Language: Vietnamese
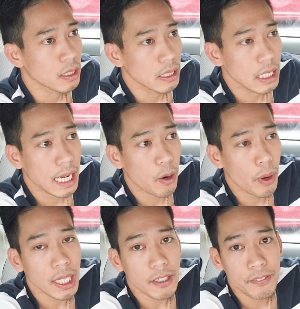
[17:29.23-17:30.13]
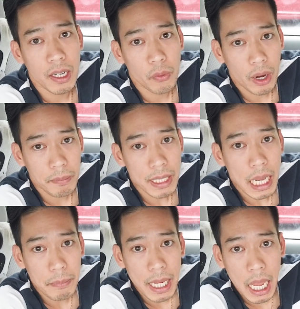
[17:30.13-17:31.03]
đi ra quán cà phê quen
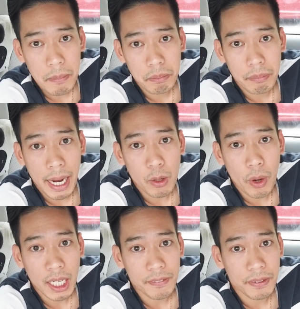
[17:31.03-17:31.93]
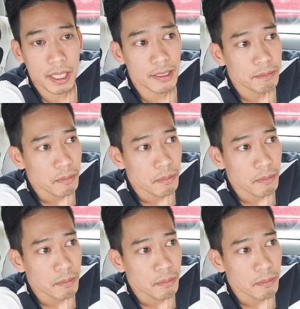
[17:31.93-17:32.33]
mấy mấy em bán quán cà phê